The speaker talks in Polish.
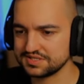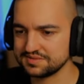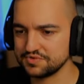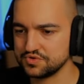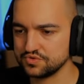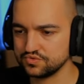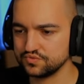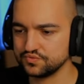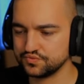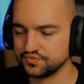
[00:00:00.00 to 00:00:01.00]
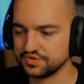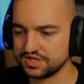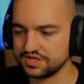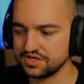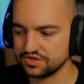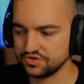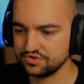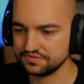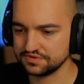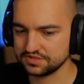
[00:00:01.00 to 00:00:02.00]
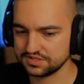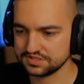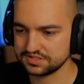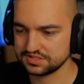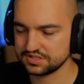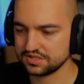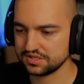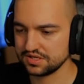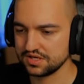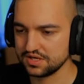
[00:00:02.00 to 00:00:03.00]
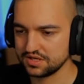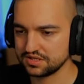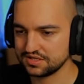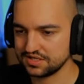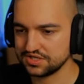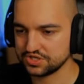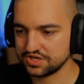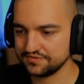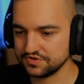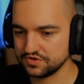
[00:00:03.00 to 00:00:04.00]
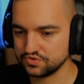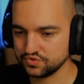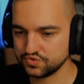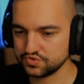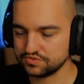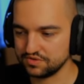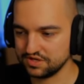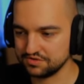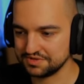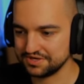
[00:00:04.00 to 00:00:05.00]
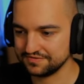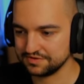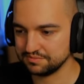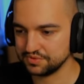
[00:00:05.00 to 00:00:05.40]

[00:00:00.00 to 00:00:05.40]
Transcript: samochodów takich nowych. Jest e, ten taki ciekawy Lotus, którego miałem wam